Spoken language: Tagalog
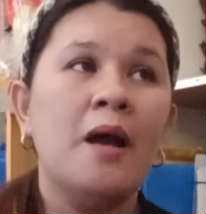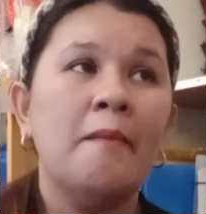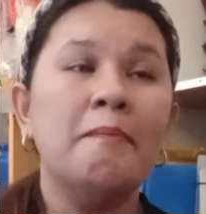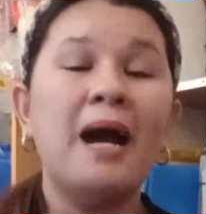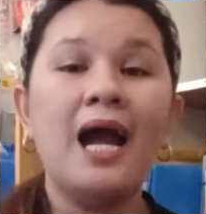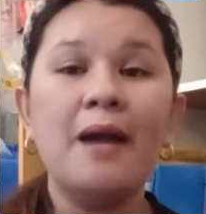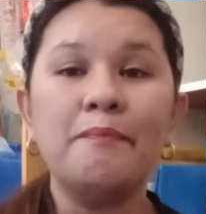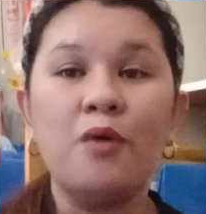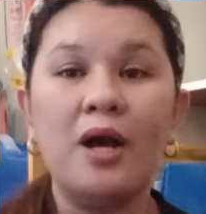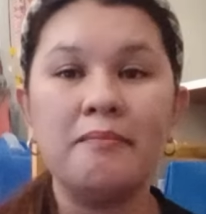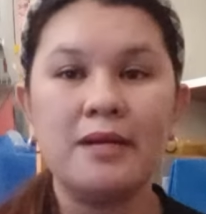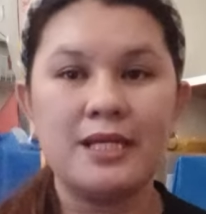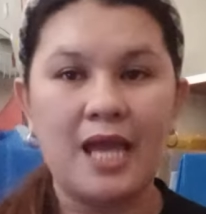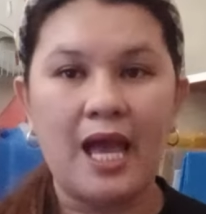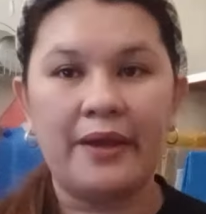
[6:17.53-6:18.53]
Baka po ang
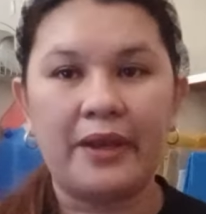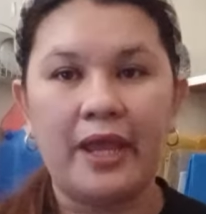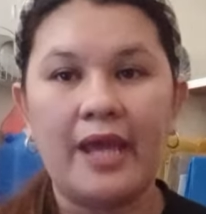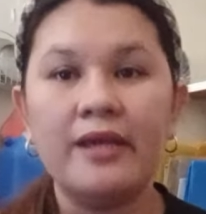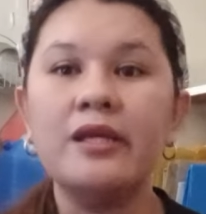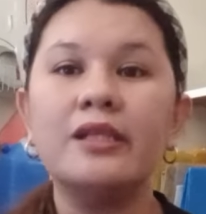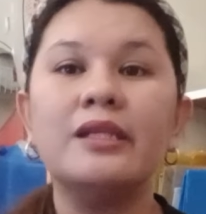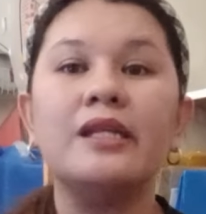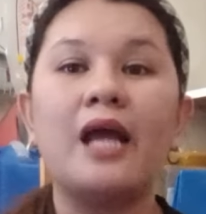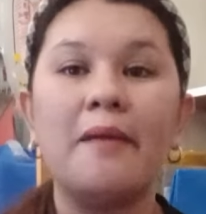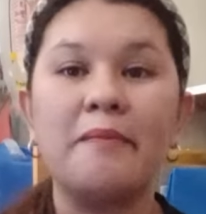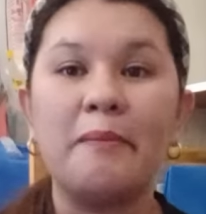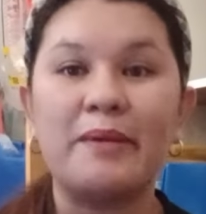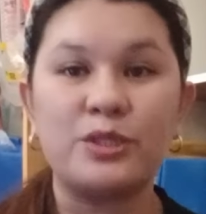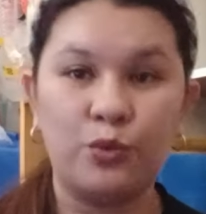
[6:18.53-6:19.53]
mangyari ay hindi na
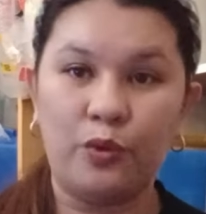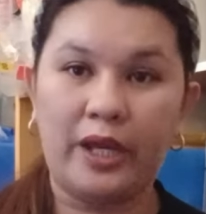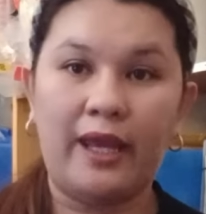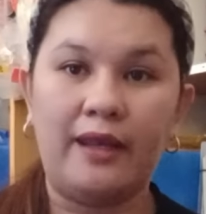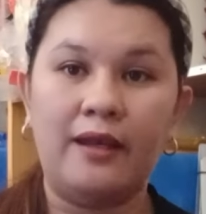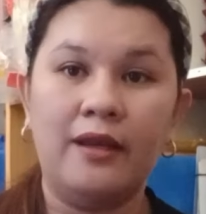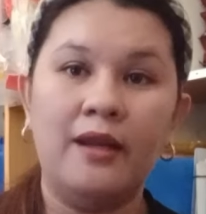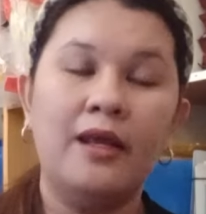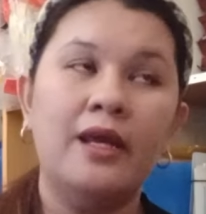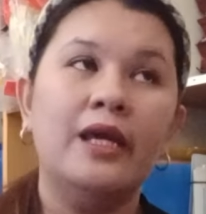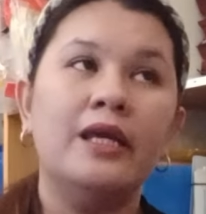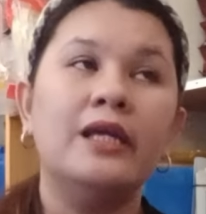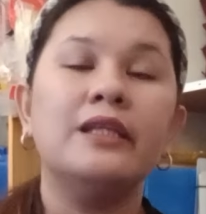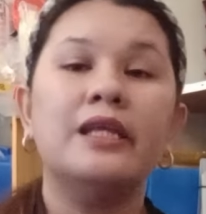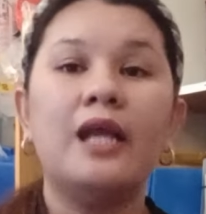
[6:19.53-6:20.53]
kami pasukin,
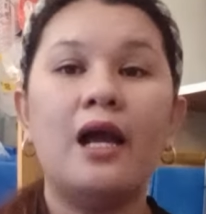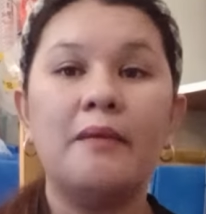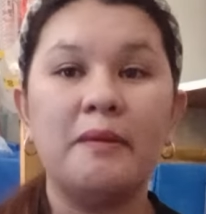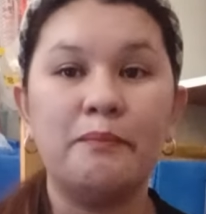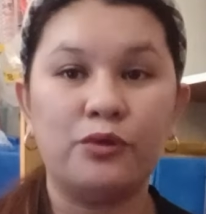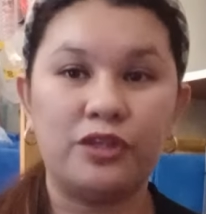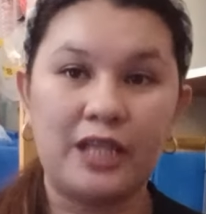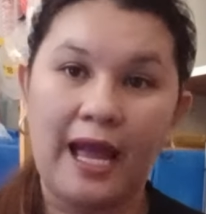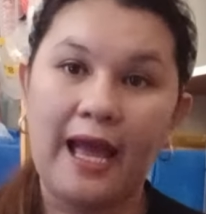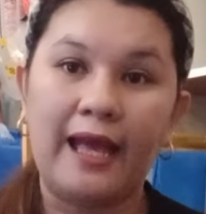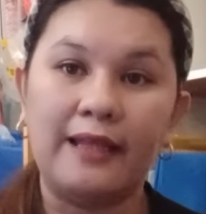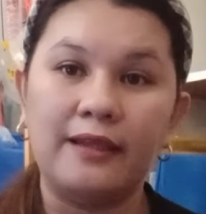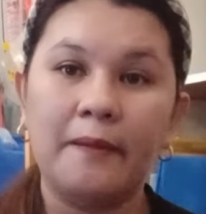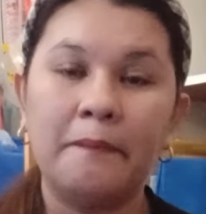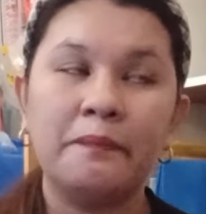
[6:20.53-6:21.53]
hindi na kami
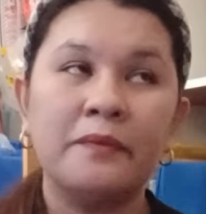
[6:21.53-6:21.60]
puntahan.